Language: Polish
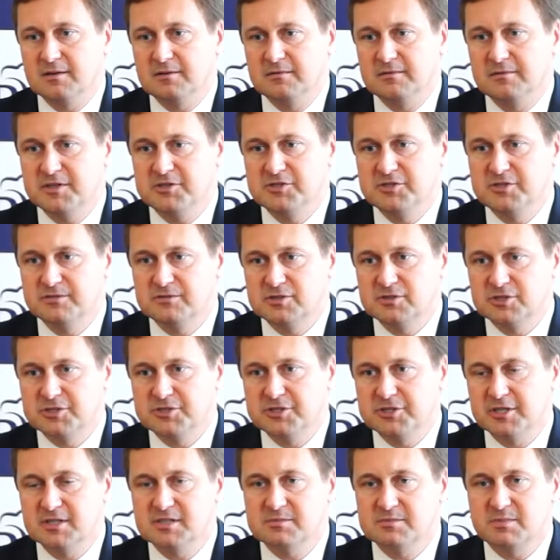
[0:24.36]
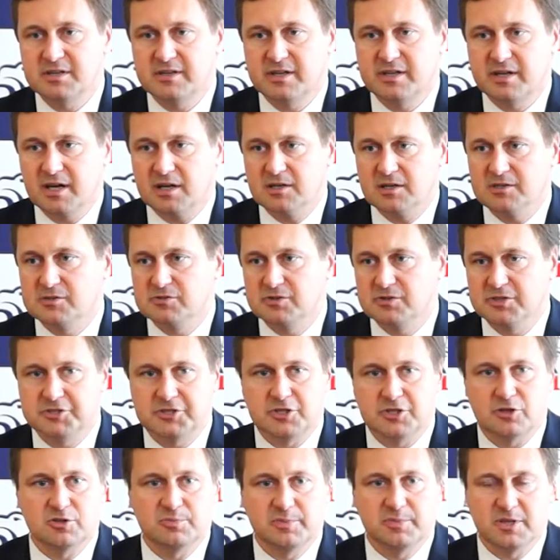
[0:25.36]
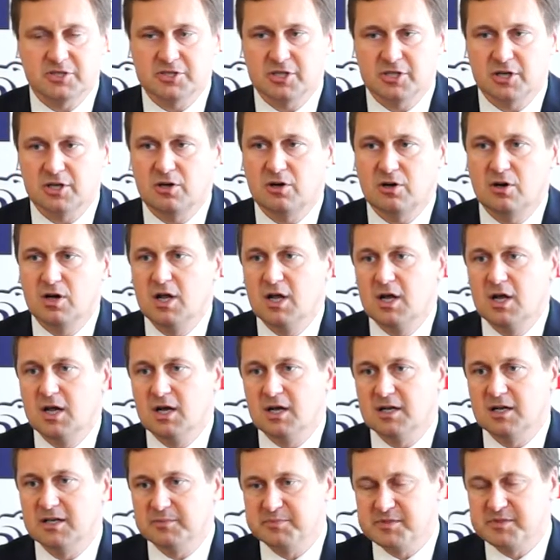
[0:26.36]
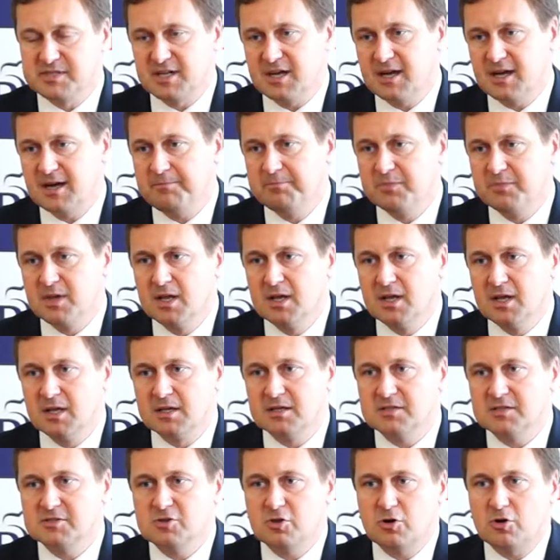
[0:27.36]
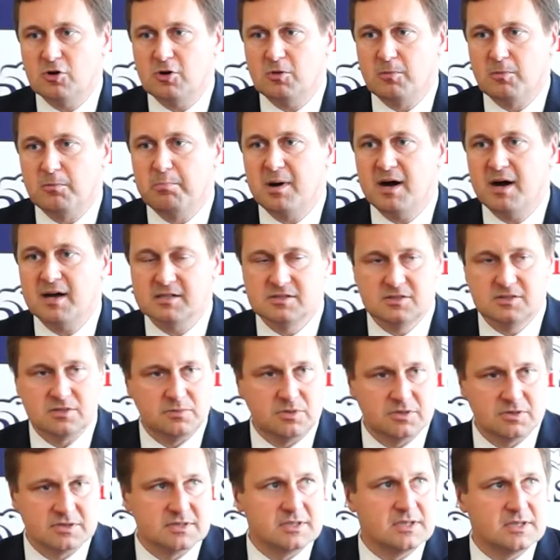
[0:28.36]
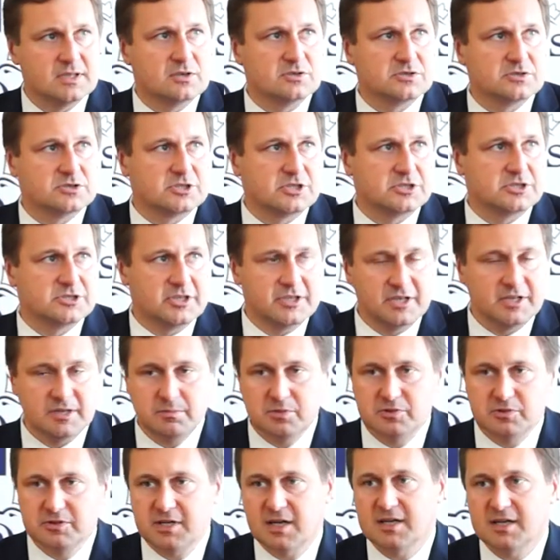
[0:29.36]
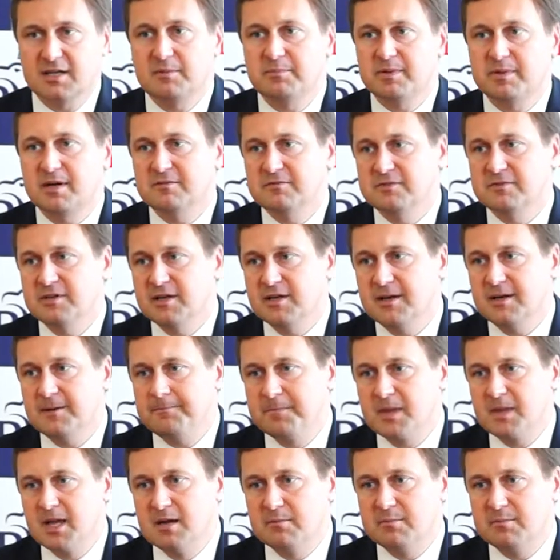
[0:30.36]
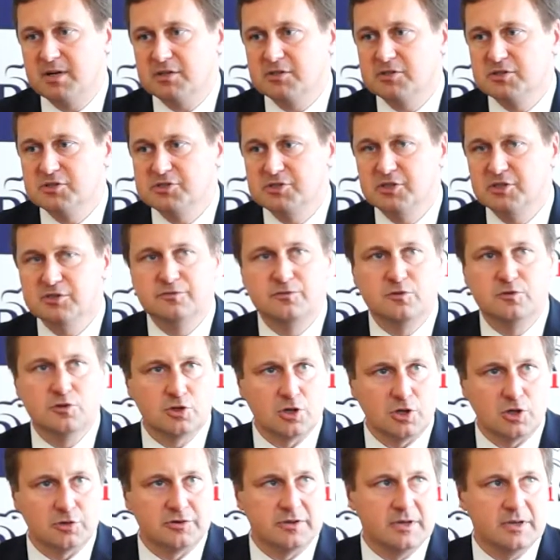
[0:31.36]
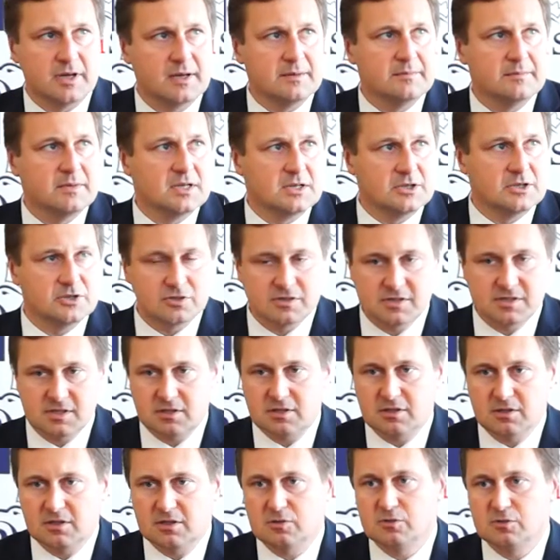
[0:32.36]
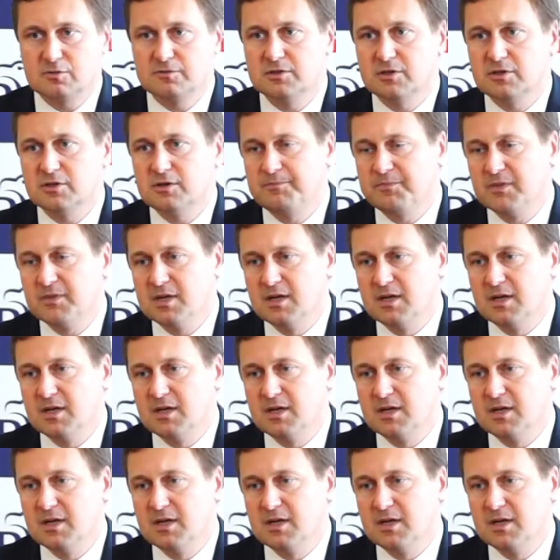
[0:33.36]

wejdzie w życie, zmaterializuje się od 1 lipca. Jest to bardzo mocne rozszerzenie, bo tak naprawdę praktycznie dwukrotne i to zarówno e,